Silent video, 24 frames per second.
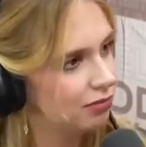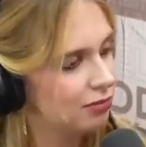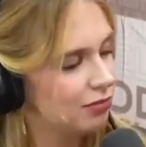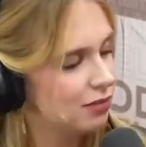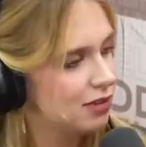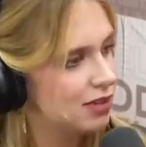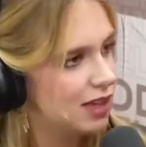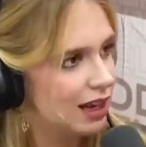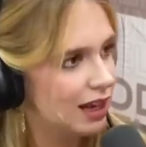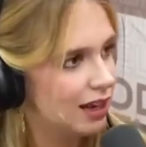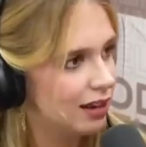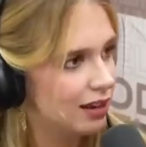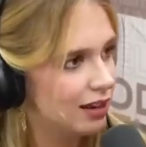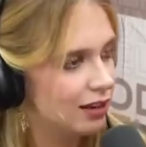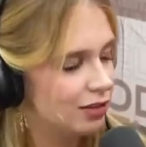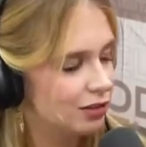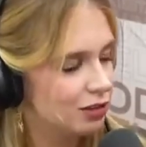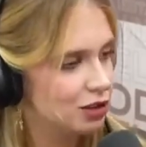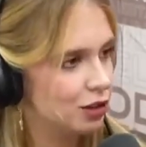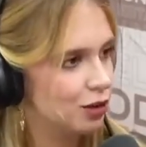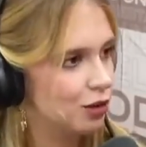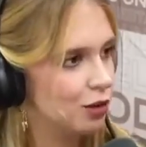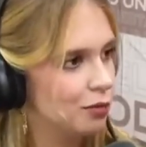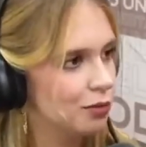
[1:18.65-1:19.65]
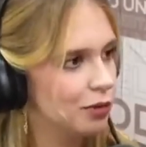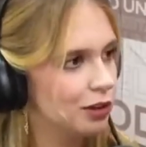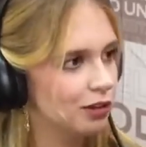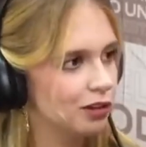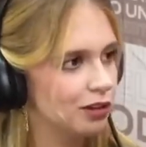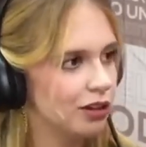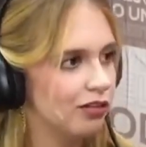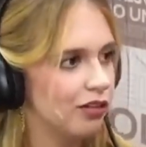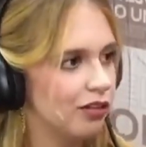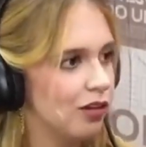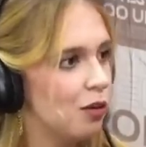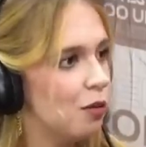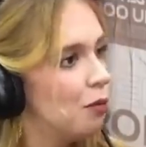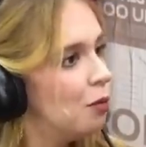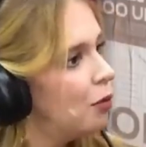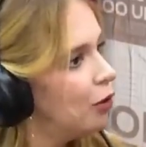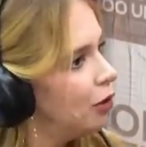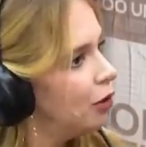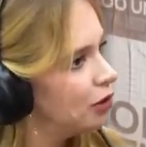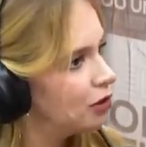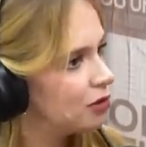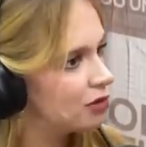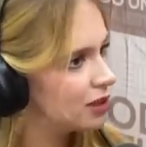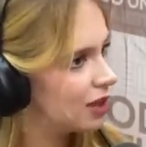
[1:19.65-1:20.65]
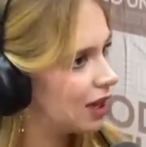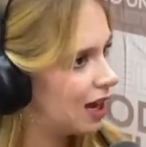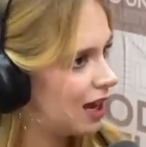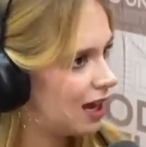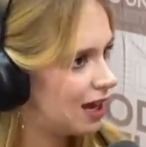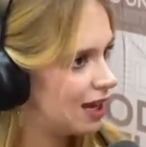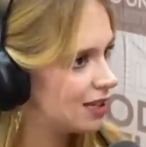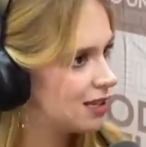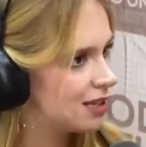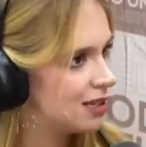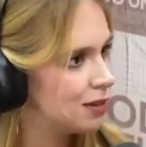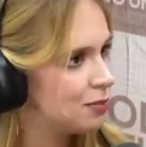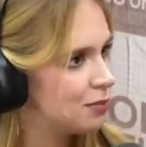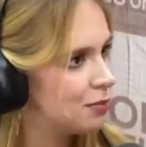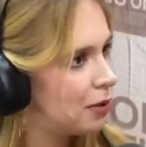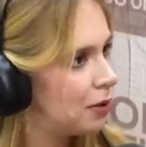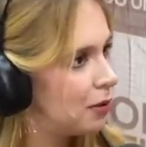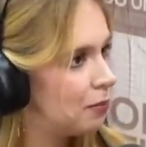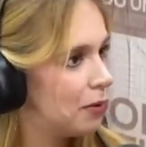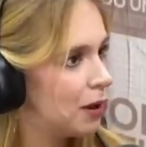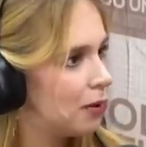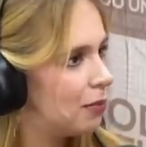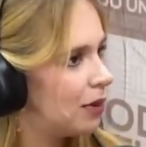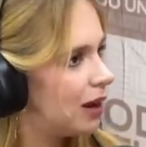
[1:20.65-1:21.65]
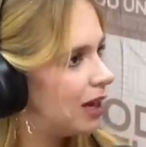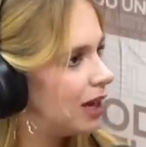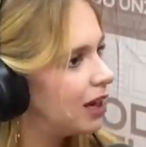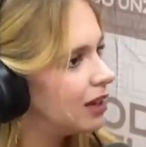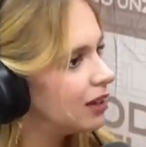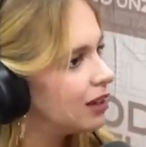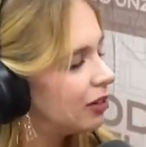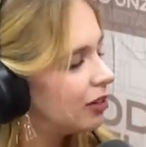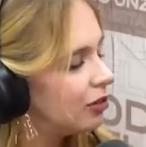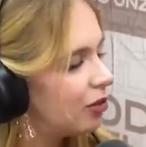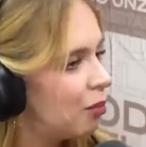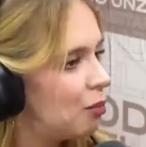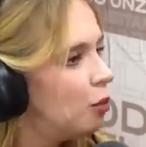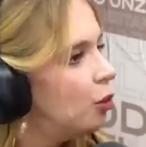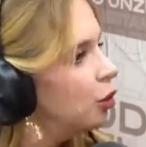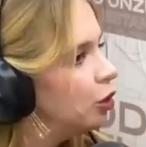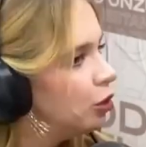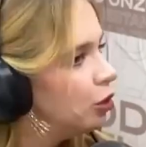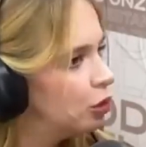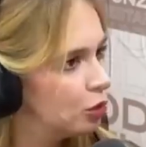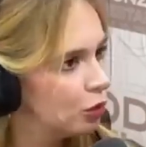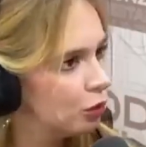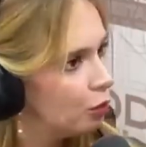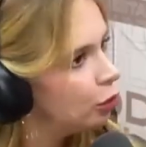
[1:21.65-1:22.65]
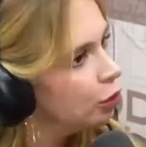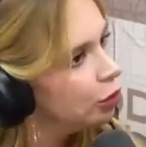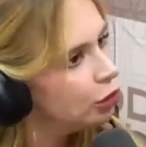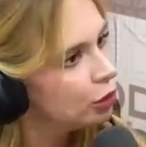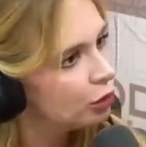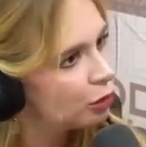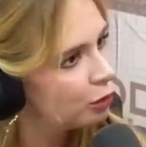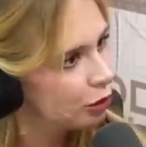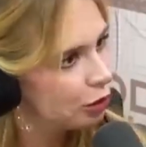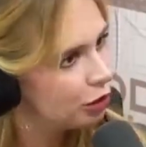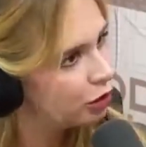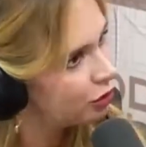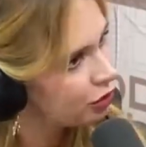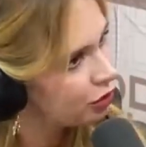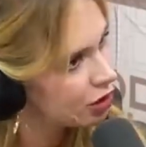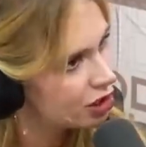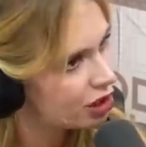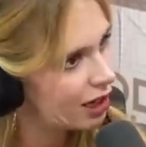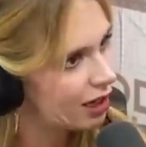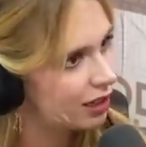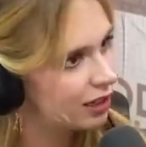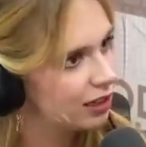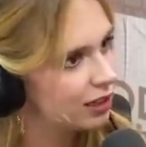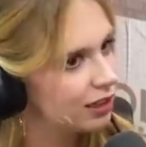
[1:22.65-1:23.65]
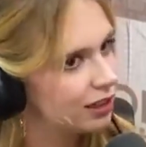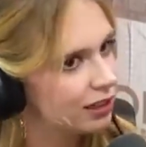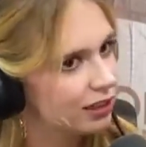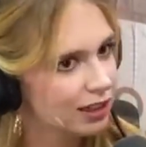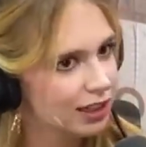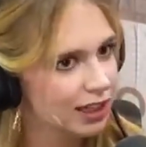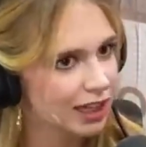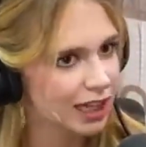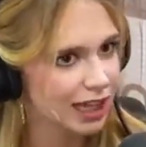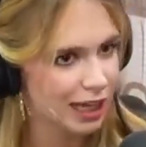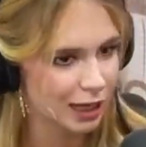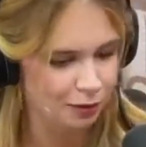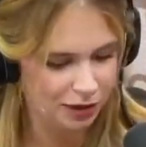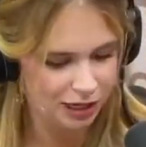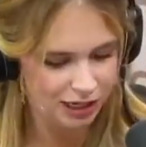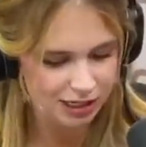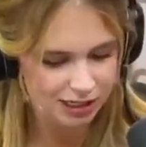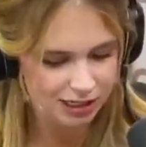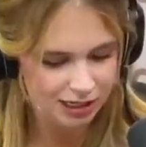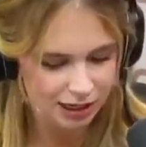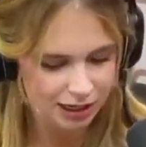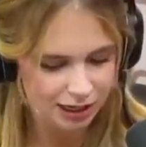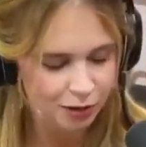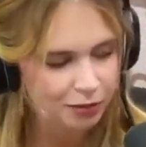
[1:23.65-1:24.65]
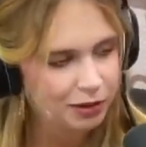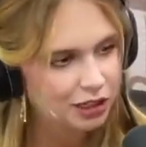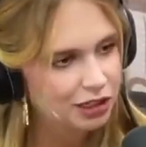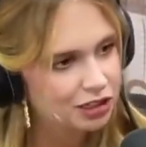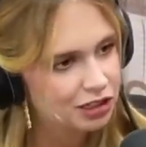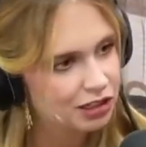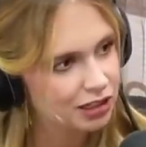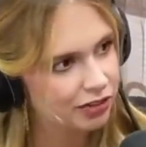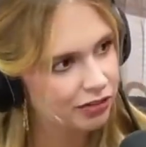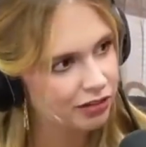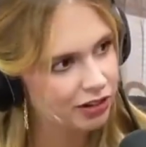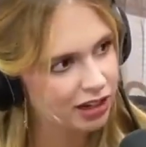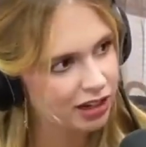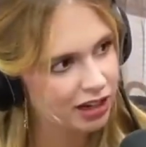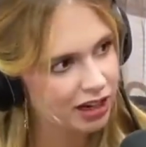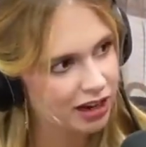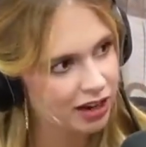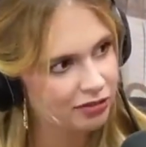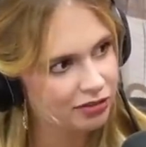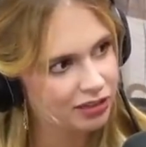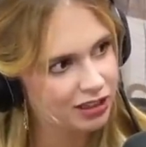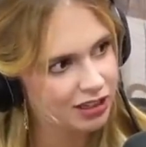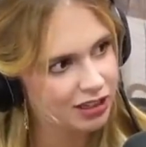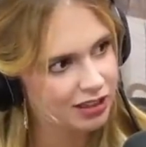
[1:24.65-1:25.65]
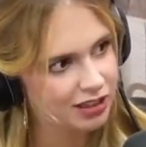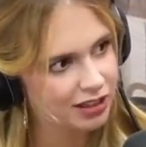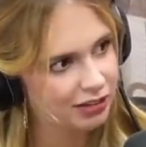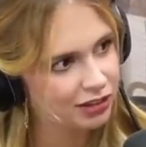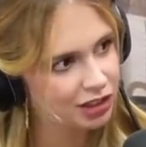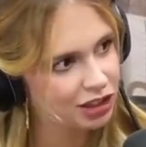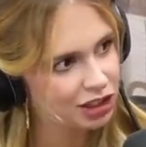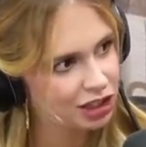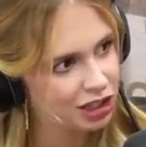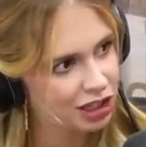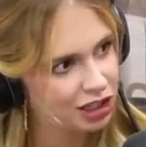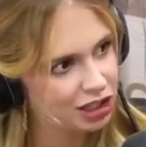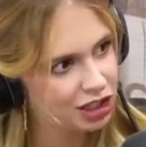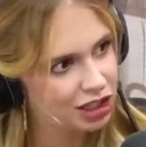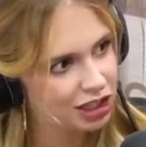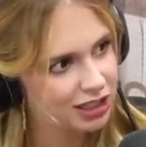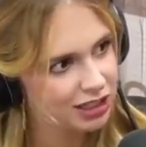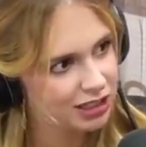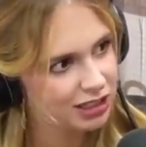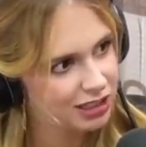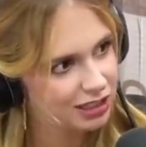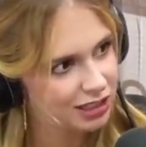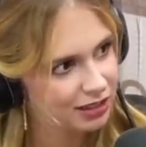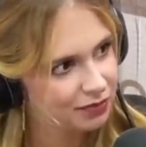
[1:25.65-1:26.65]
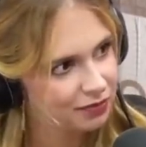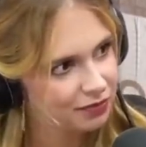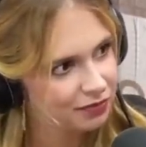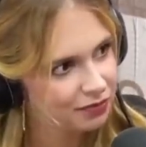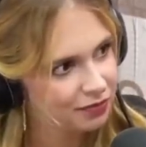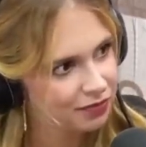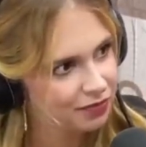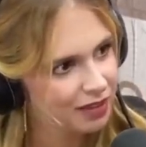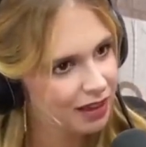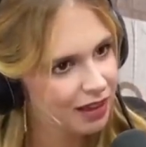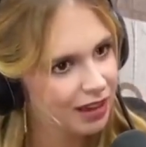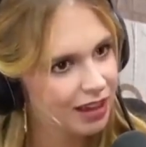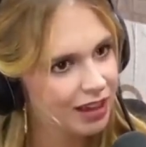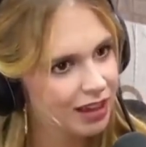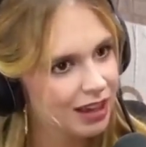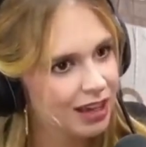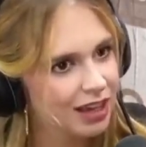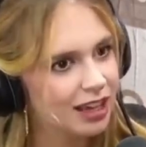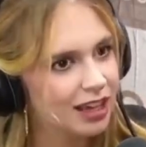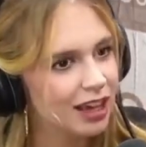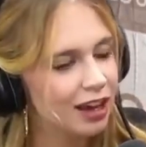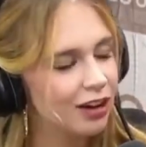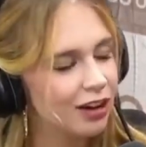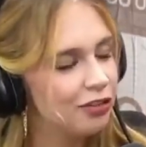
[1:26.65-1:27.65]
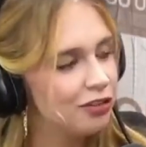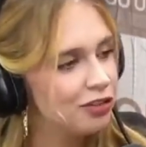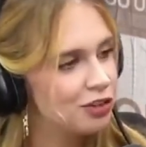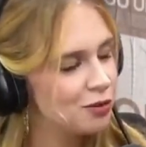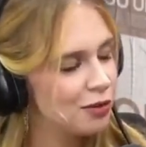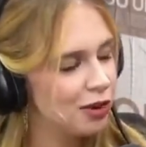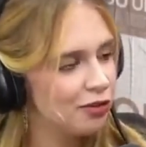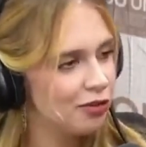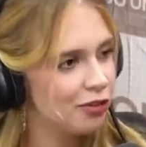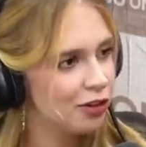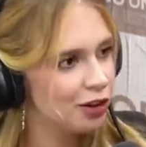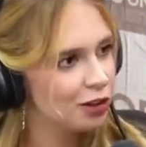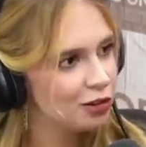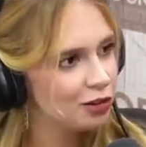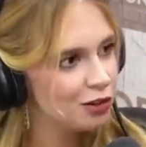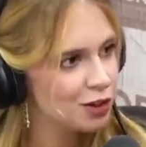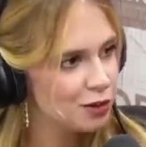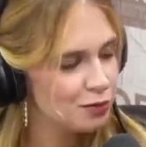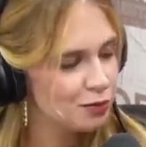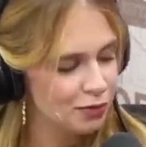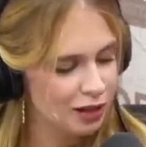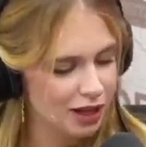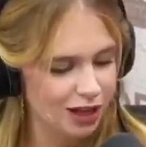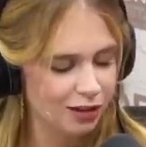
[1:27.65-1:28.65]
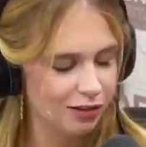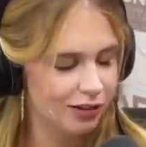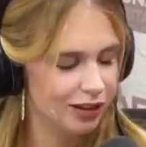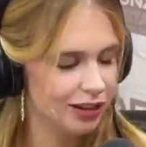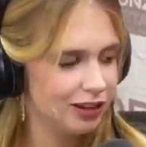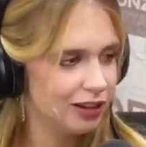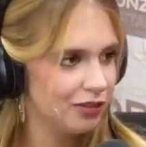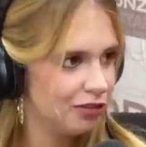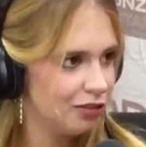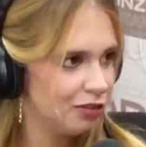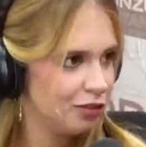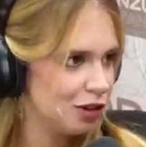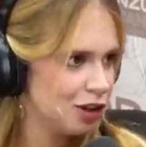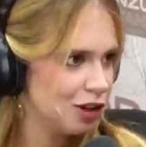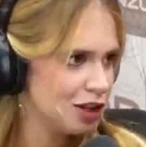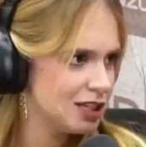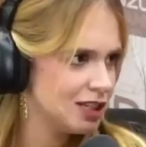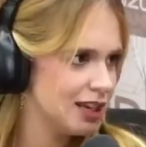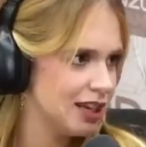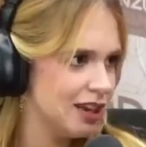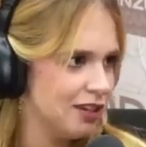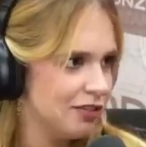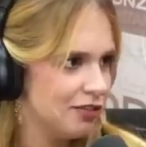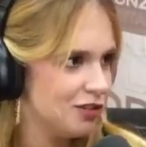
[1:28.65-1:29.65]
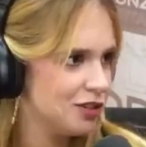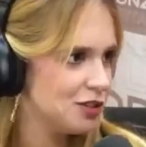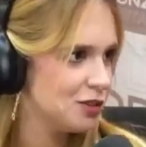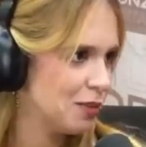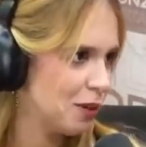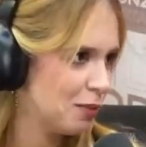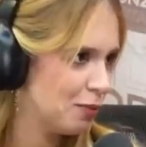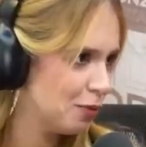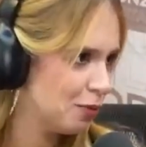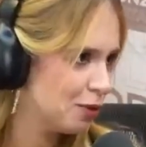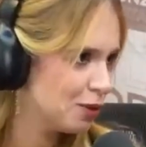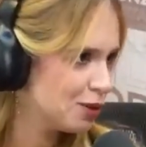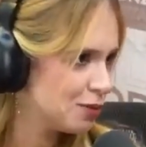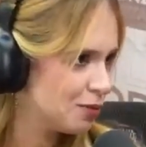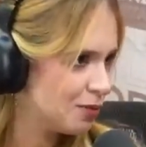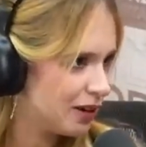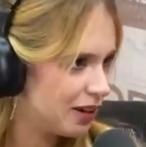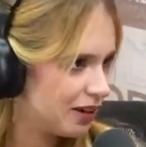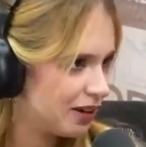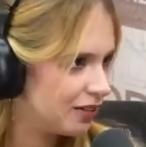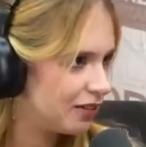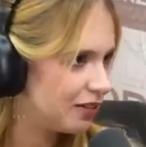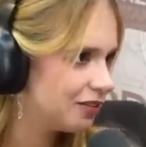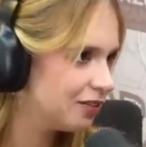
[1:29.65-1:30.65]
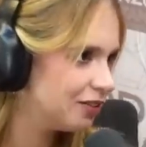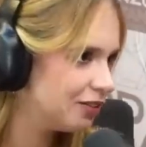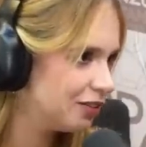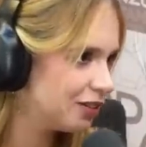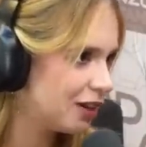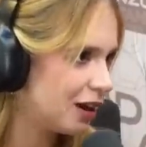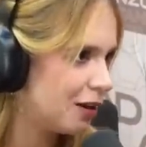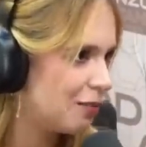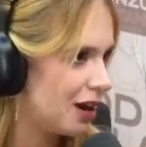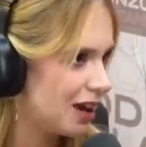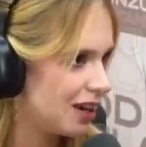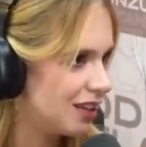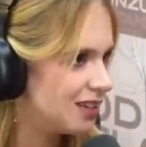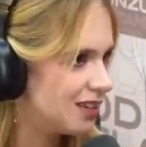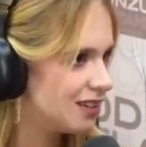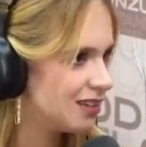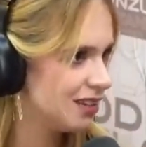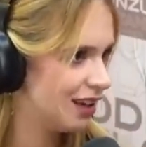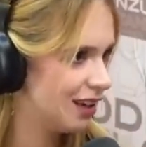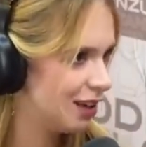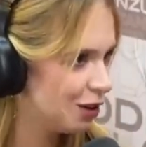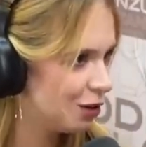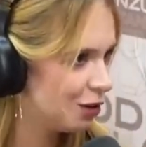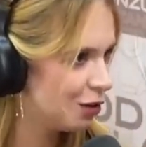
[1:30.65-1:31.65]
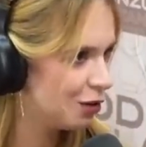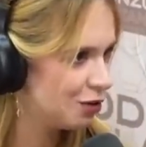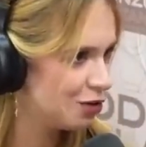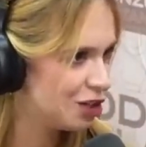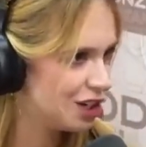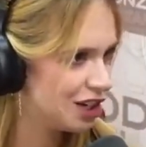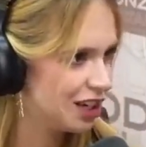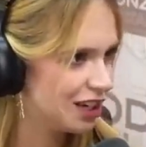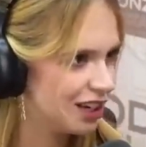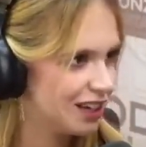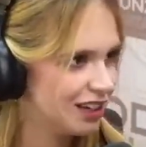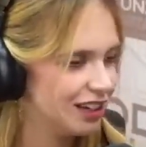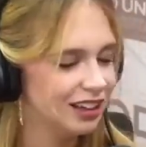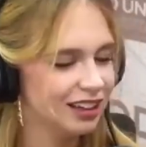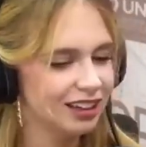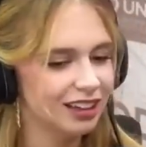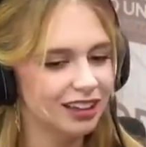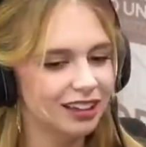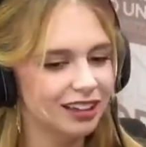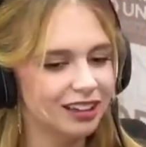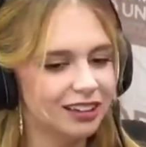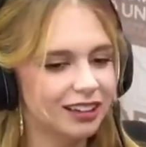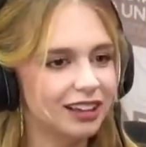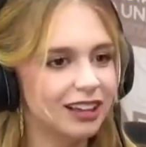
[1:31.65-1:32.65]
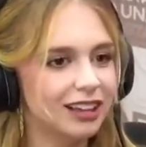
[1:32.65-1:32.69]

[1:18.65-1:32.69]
Sei lá o que, que eu tinha comido. Eu tava com muitos gases e minha barriga tava muito, muito, muito inchada. E parecia realmente que tava grávida, tava inchadinha, assim. Uhum. E aí eu fiz uma foto no espelho, ainda forcei, fiz uma pose para ficar mais redondinha uhum. ainda. Uhum.